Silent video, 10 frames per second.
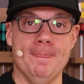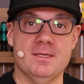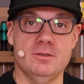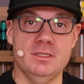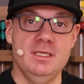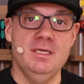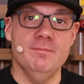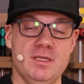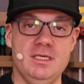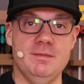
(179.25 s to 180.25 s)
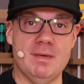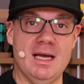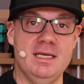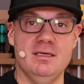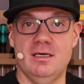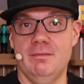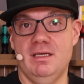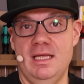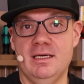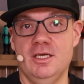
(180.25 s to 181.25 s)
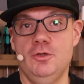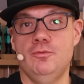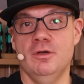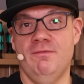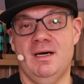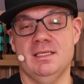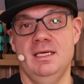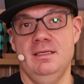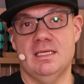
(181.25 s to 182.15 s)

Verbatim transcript: sondern ich meine, äh, wenn er längere Touren fahrt,